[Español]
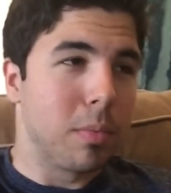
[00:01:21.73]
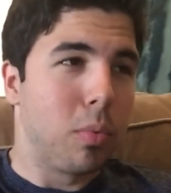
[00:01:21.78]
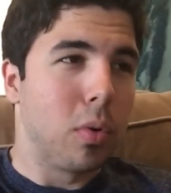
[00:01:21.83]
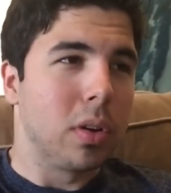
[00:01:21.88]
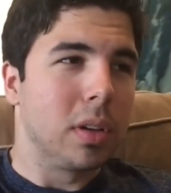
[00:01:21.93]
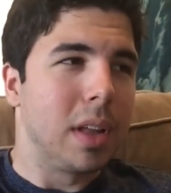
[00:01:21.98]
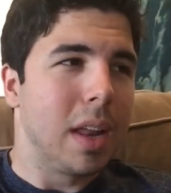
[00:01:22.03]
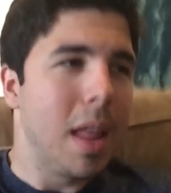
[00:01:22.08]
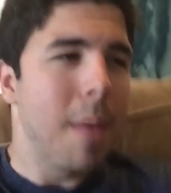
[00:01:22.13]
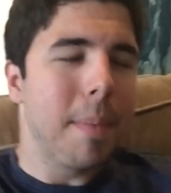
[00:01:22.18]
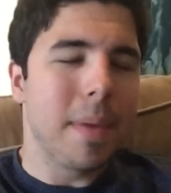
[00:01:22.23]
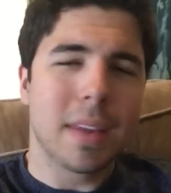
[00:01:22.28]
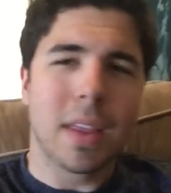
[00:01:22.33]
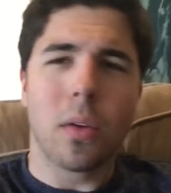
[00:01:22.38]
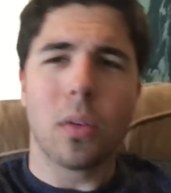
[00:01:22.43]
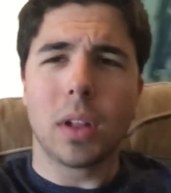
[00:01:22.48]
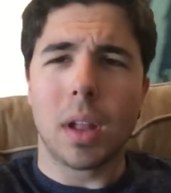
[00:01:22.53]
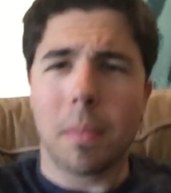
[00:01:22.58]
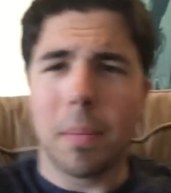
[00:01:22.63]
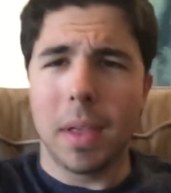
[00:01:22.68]
Pues tenía
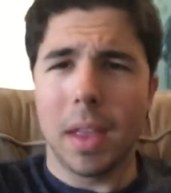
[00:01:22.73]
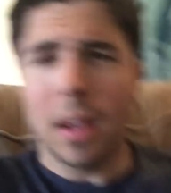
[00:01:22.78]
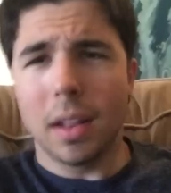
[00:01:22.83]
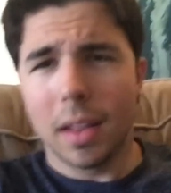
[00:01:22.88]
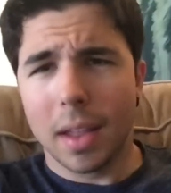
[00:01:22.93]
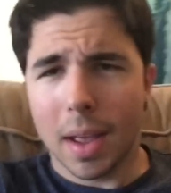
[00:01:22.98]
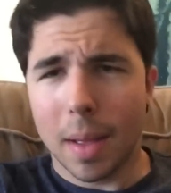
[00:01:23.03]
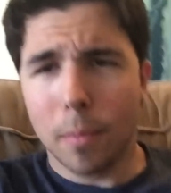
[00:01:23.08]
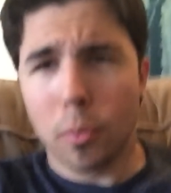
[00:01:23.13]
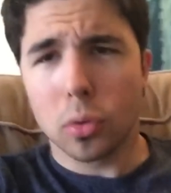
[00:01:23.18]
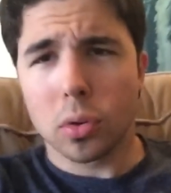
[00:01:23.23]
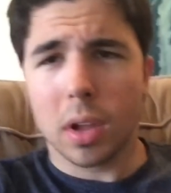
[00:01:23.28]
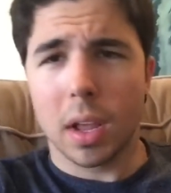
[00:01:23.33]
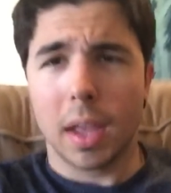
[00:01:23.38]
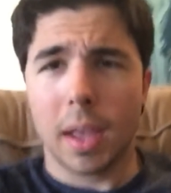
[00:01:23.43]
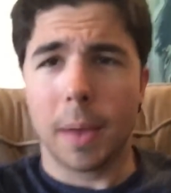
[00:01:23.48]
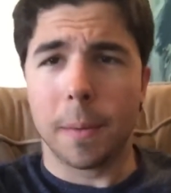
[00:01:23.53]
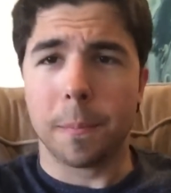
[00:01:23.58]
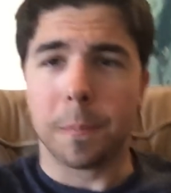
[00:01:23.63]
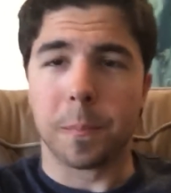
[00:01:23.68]
pensado también, digamos
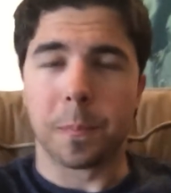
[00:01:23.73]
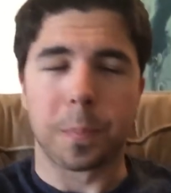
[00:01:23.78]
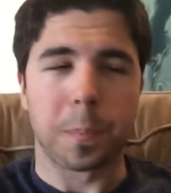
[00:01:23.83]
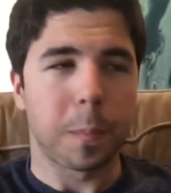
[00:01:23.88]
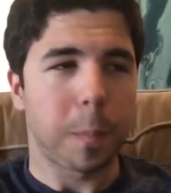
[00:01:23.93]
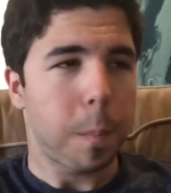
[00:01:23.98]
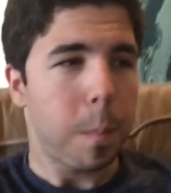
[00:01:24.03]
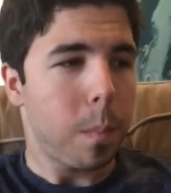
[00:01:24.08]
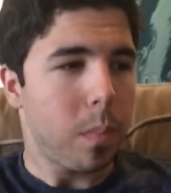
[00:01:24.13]
que mm,